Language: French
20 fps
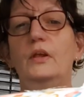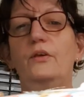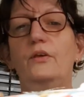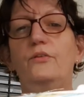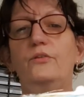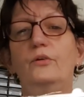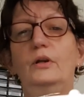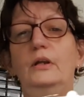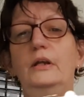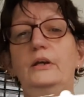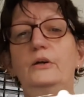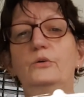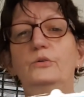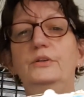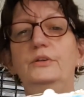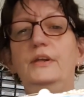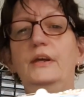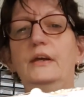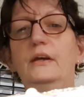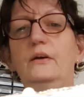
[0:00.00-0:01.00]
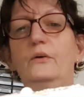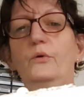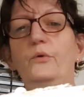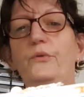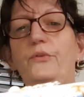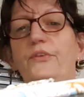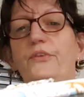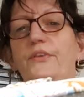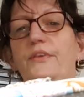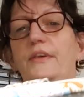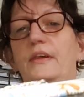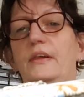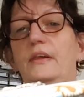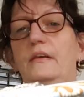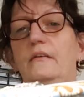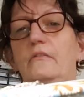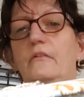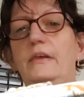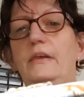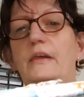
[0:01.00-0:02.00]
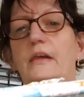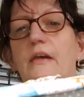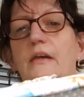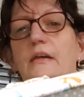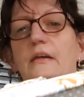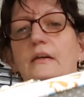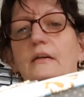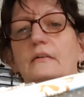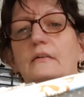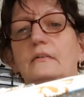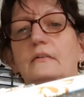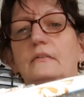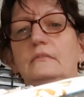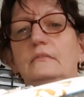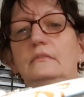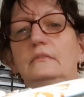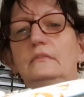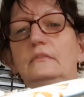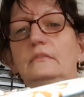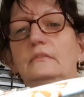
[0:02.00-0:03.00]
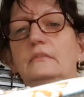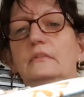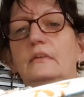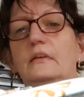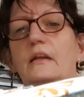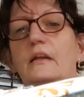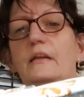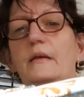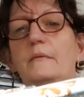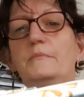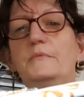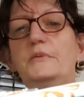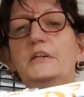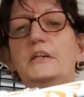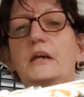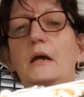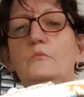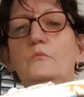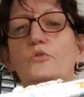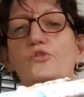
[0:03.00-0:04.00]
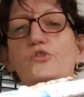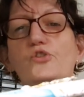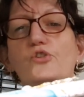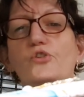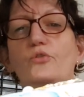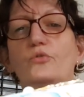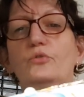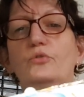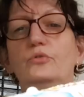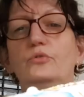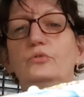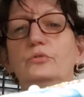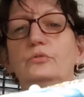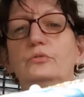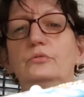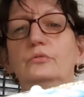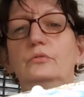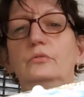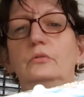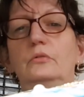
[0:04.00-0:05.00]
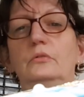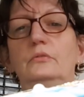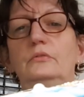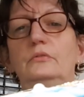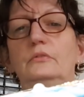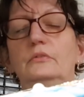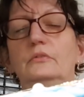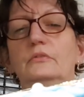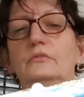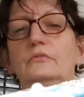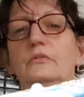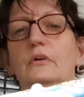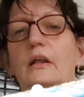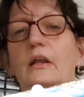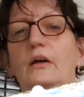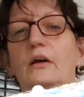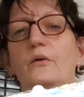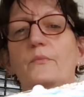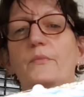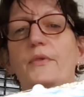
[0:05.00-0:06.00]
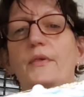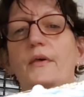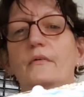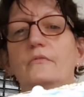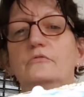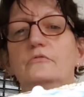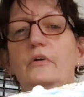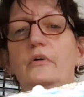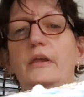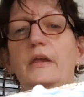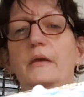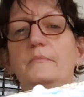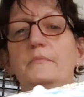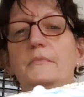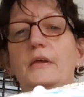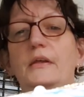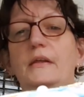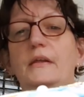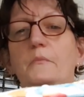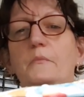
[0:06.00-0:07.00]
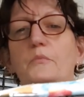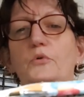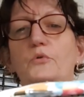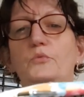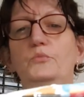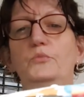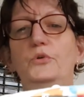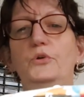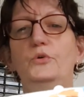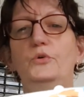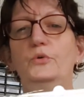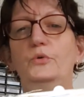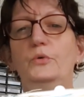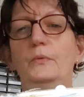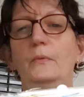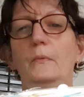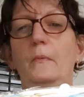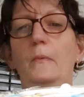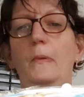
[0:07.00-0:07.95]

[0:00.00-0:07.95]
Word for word: sur les côtés aussi, vous voyez, des petits cabochons. Voilà, comme ça, vous voyez peut-être un peu mieux.